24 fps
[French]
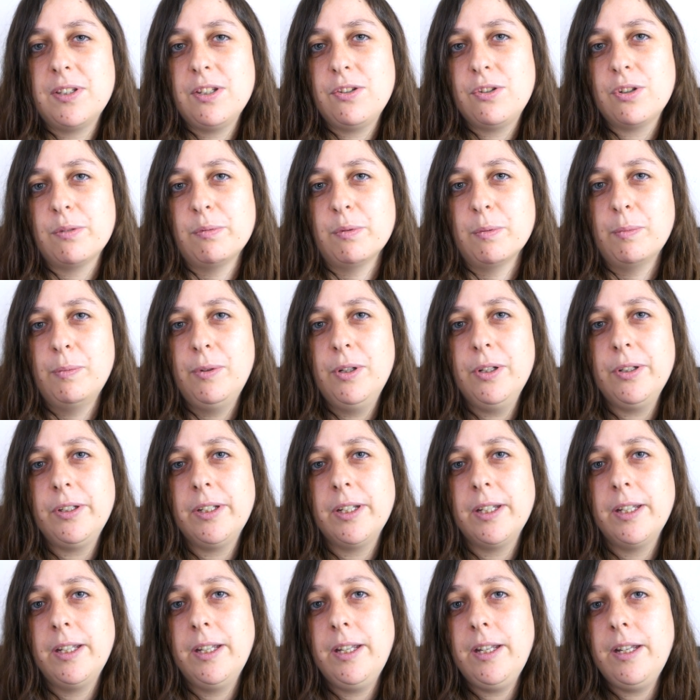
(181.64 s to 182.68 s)
sur mon
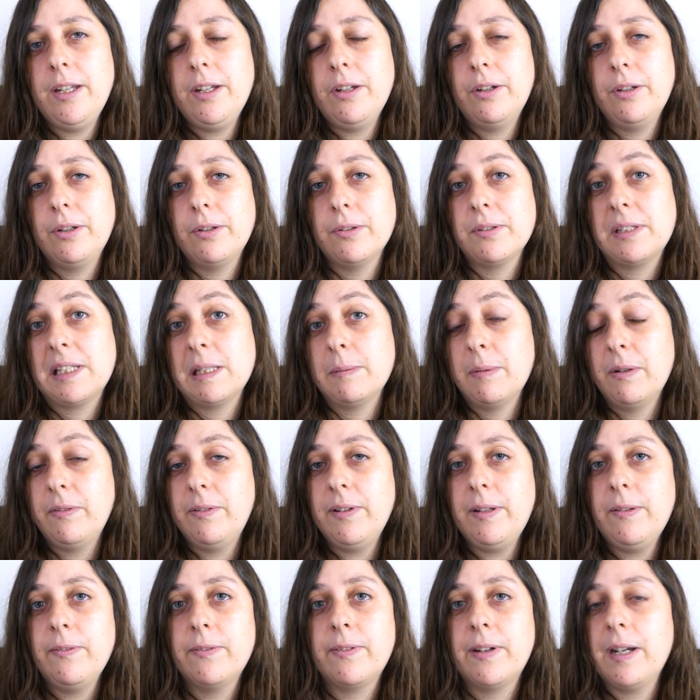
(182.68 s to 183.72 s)
blog et euh, ça
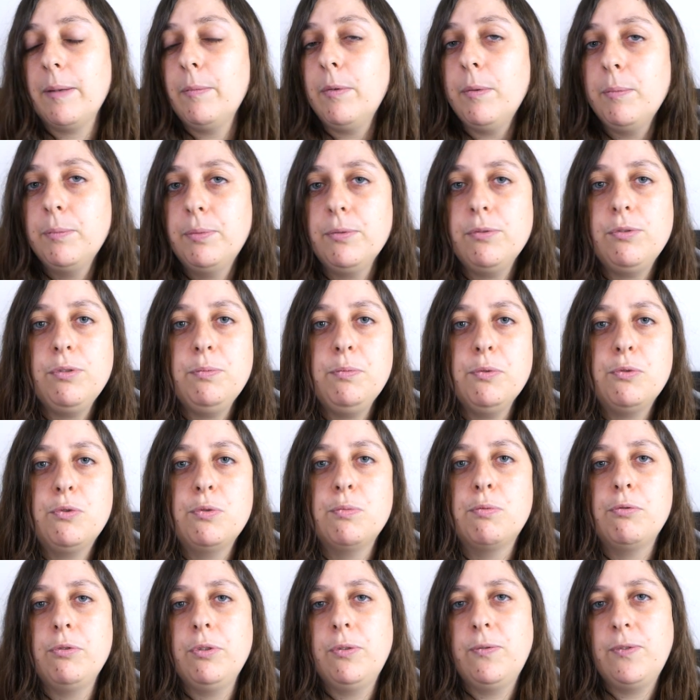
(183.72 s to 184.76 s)
m'avait vraiment beaucoup
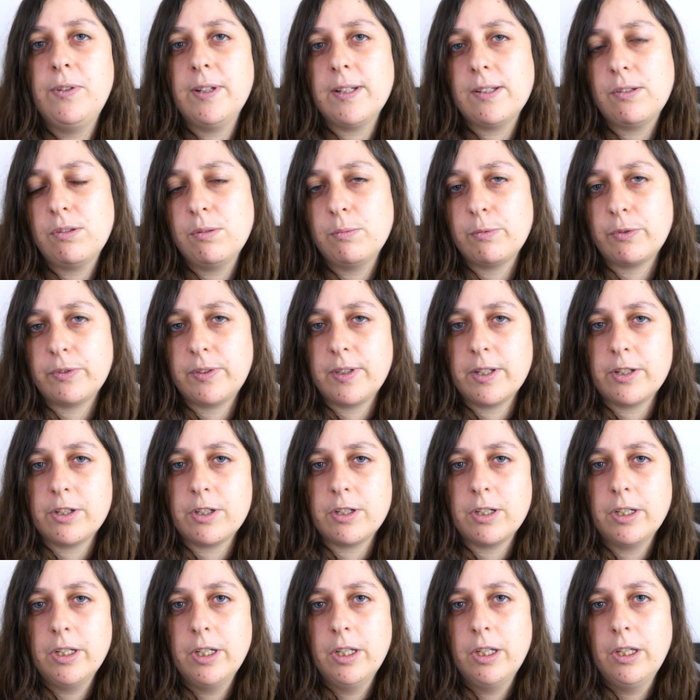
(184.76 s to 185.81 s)
beaucoup plu de faire ce
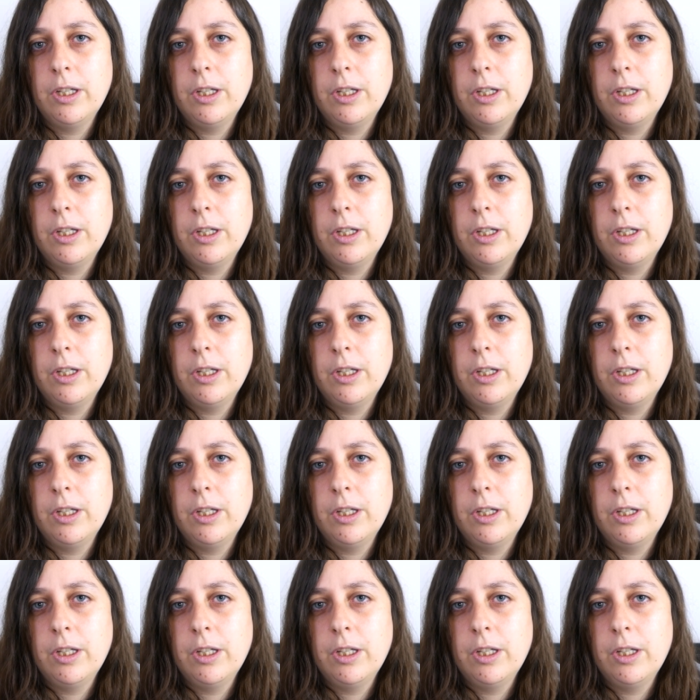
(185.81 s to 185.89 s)
montage.